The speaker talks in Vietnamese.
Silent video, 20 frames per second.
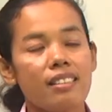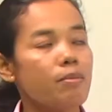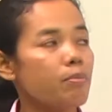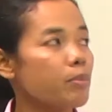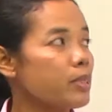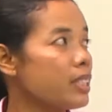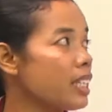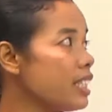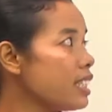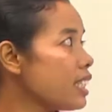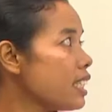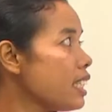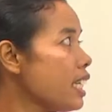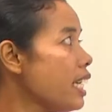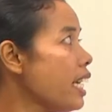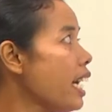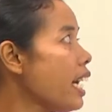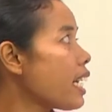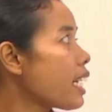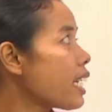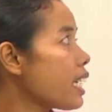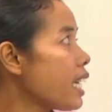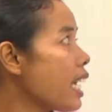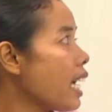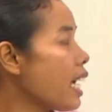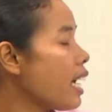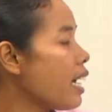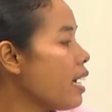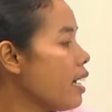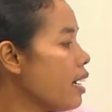trên nhà
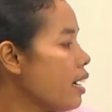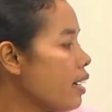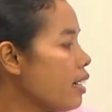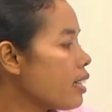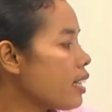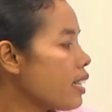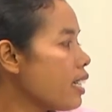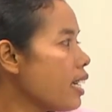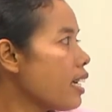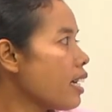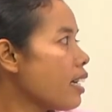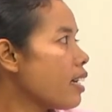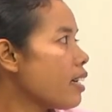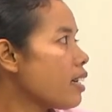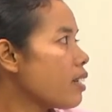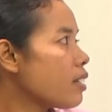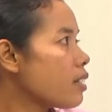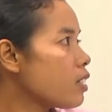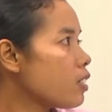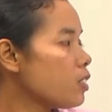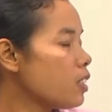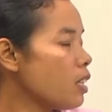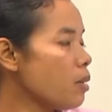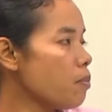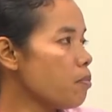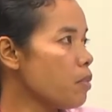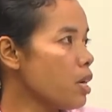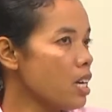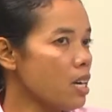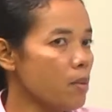cái nào con
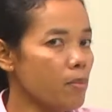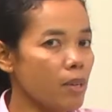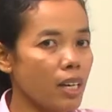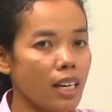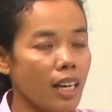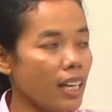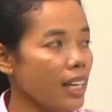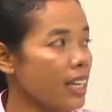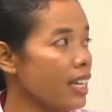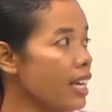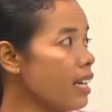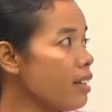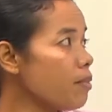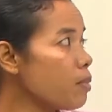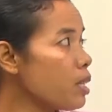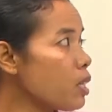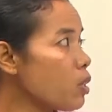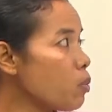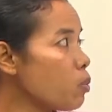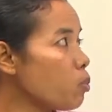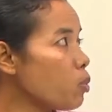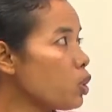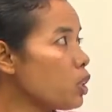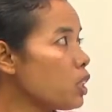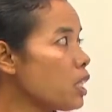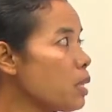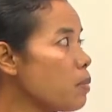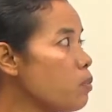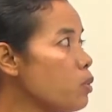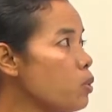trăng mưa một đá khiến mưa rụp muốn
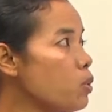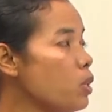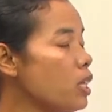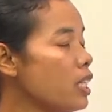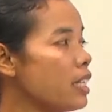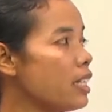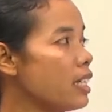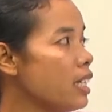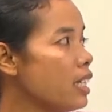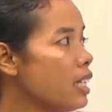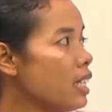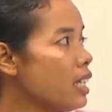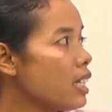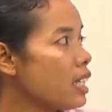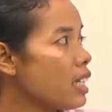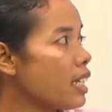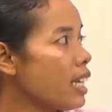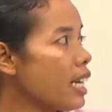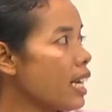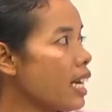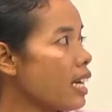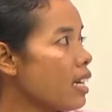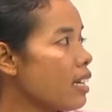tìm mùi cái nào